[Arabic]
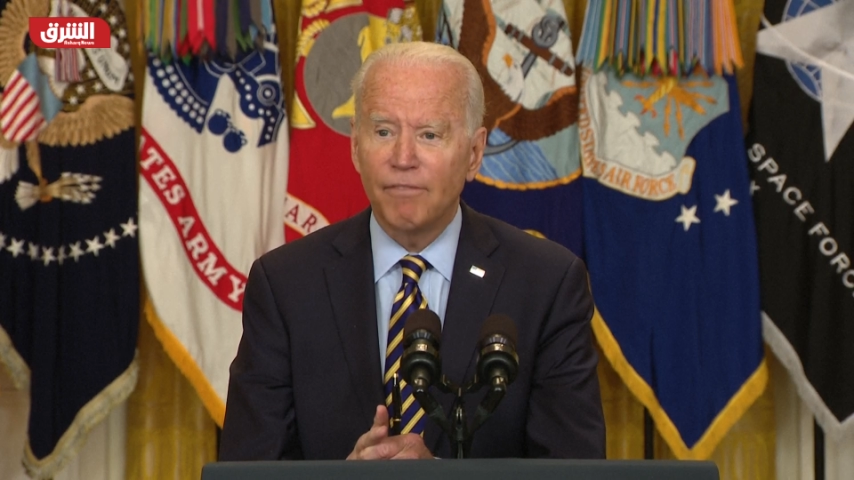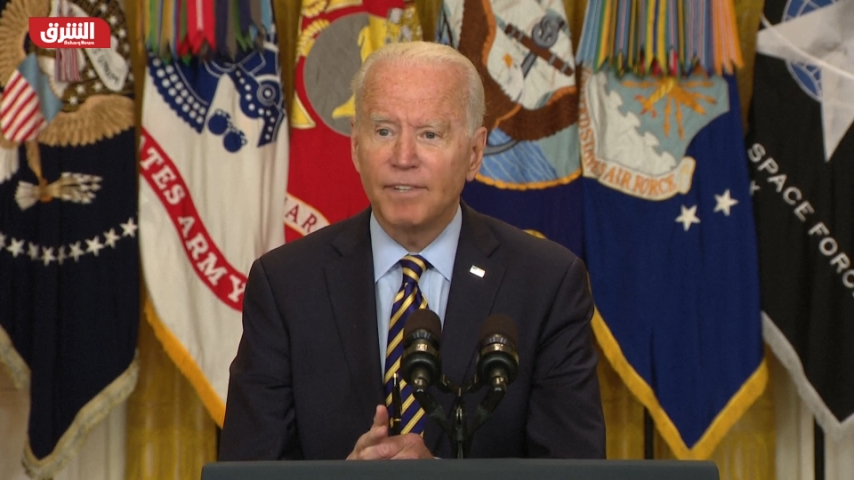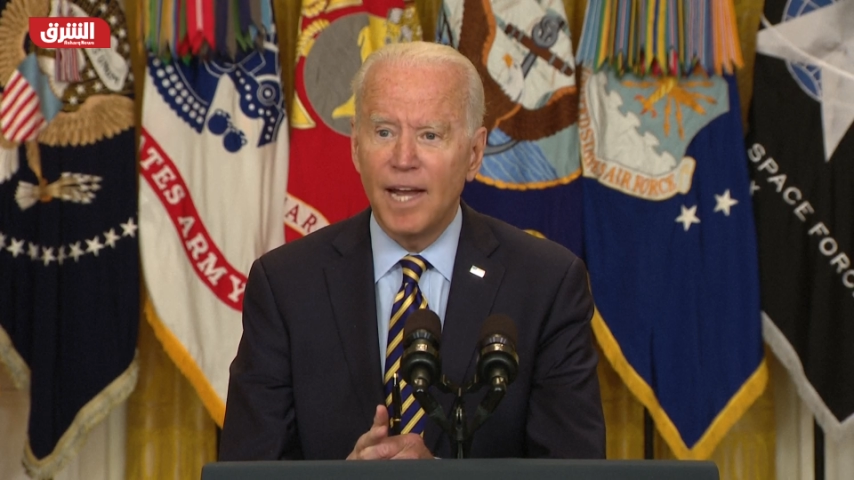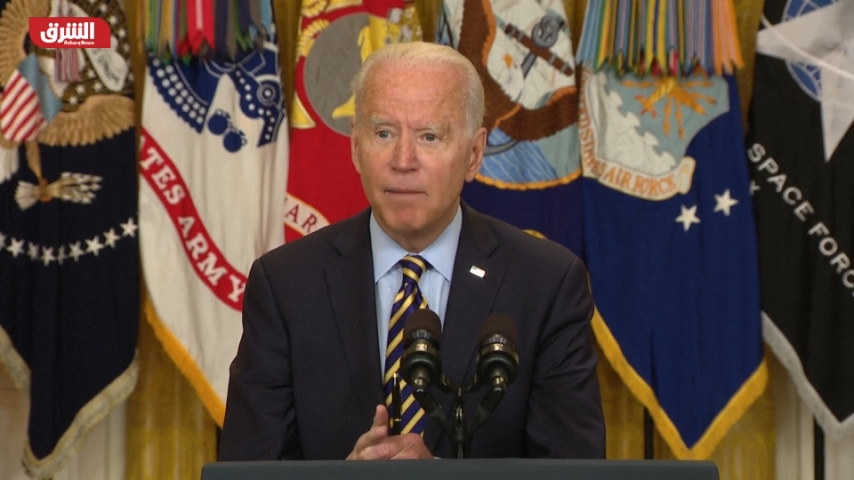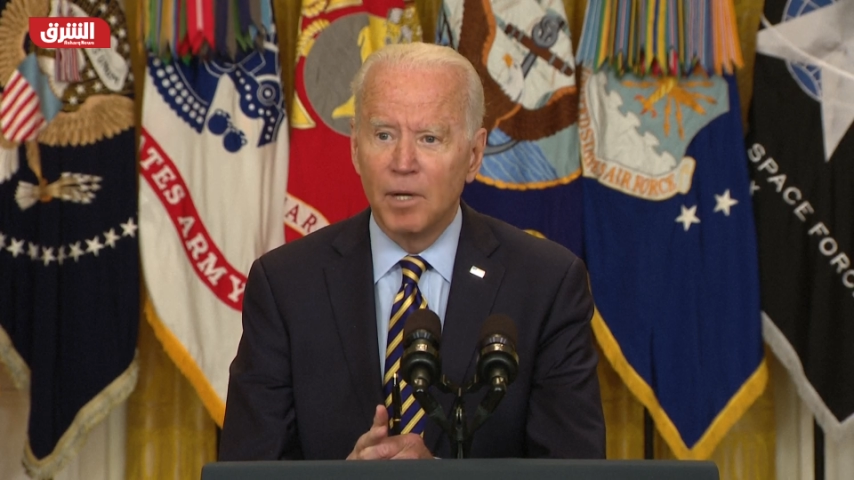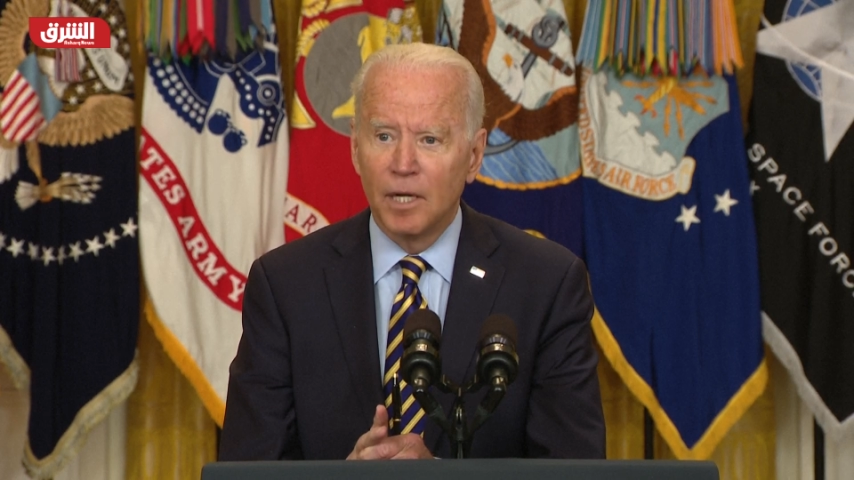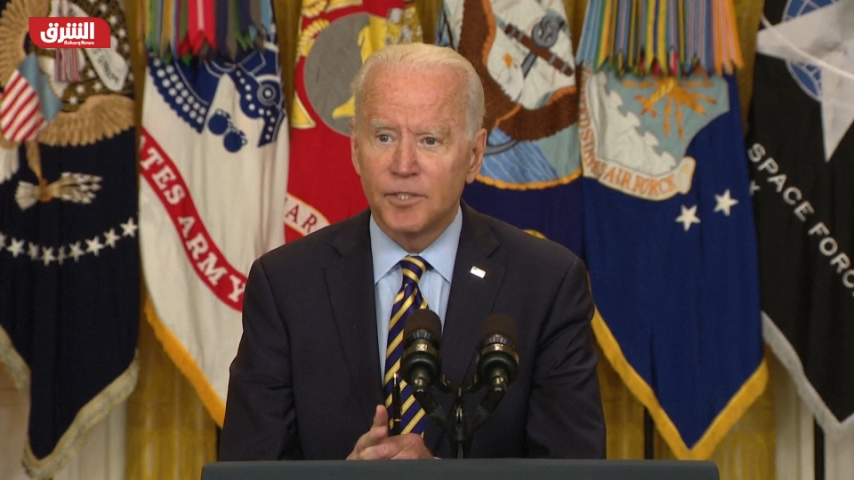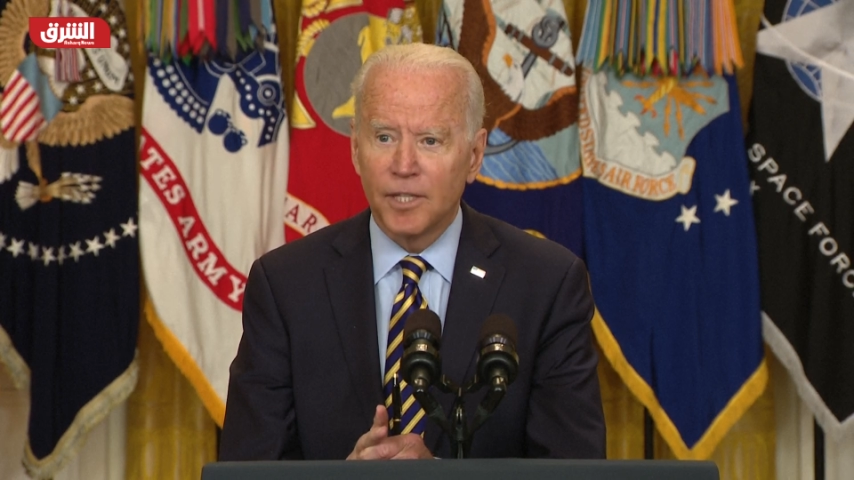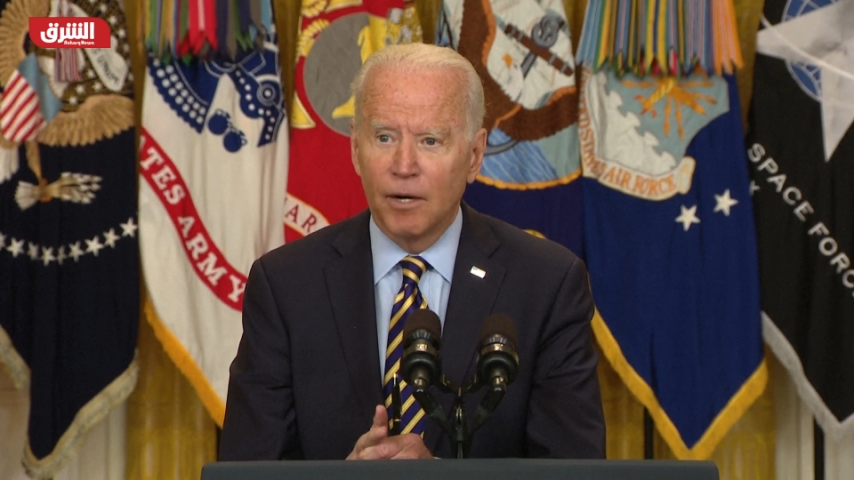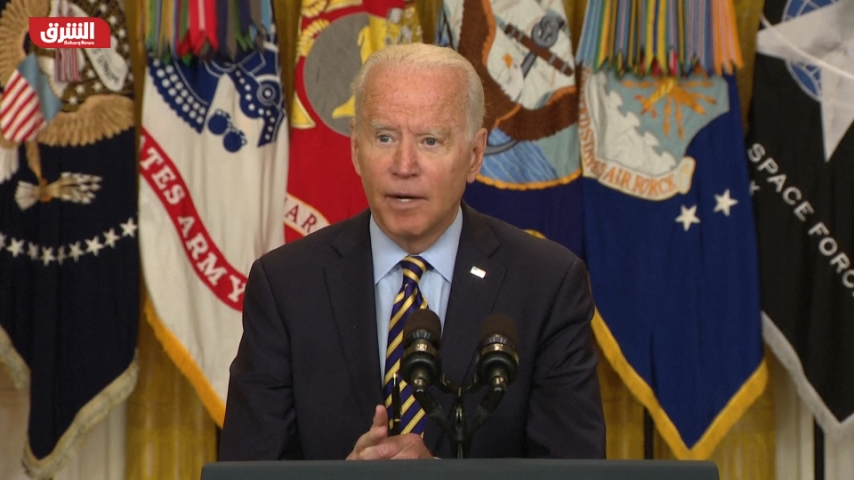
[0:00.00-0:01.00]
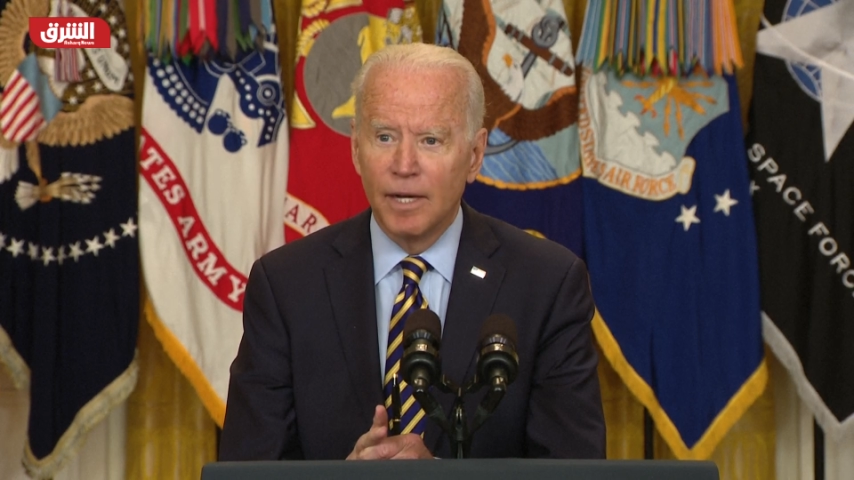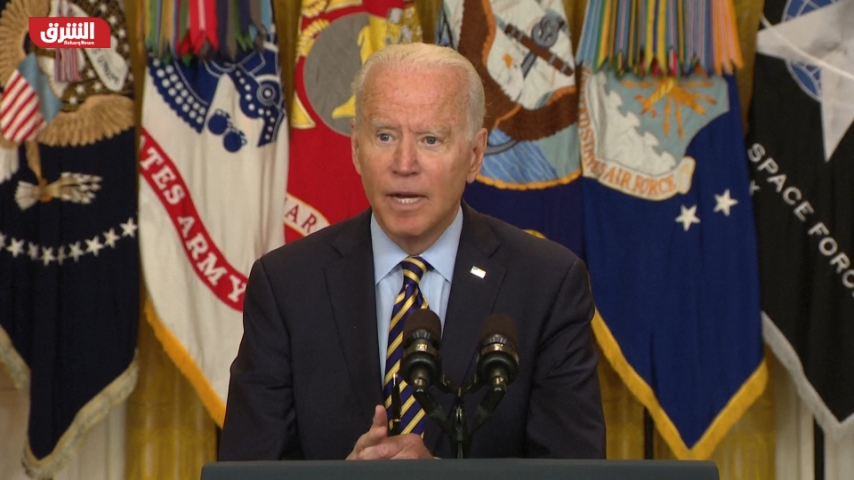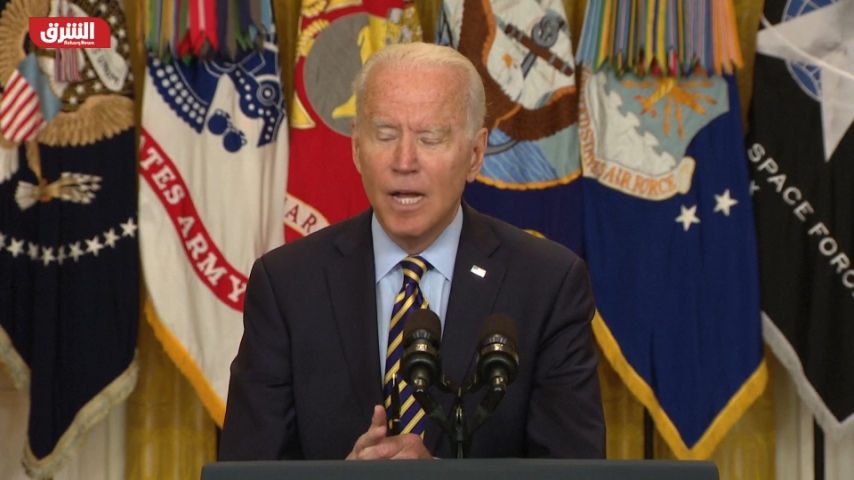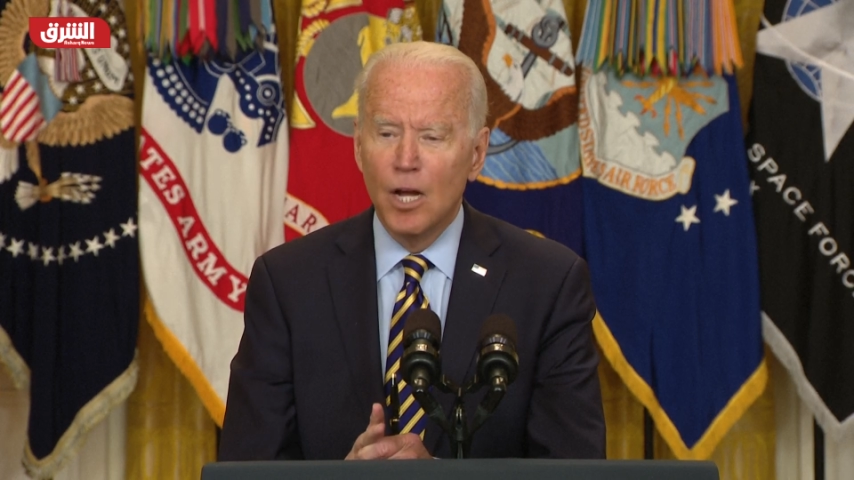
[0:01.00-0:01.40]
the Afghan military.